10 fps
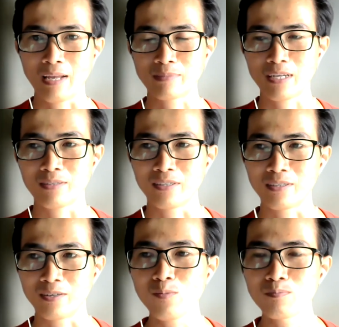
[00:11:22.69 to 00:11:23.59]
làm sao từ
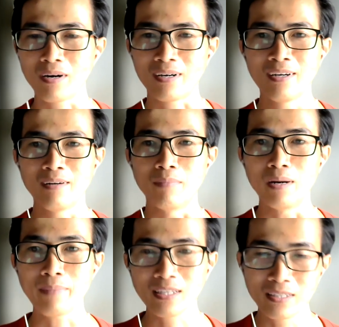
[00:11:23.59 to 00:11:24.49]
lúc mà
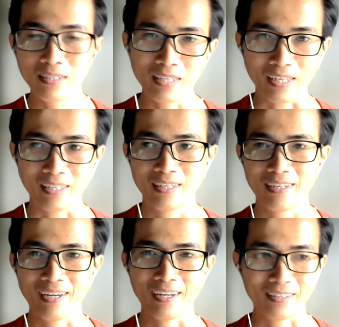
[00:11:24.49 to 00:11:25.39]
mở mắt thức dậy
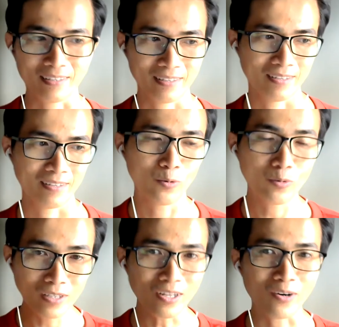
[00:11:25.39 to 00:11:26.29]
uh,
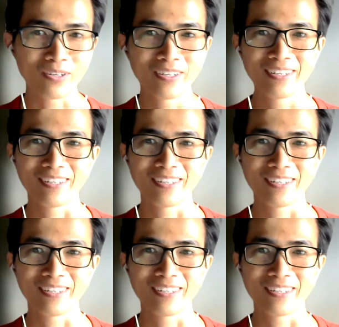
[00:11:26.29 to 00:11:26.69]
uống nước không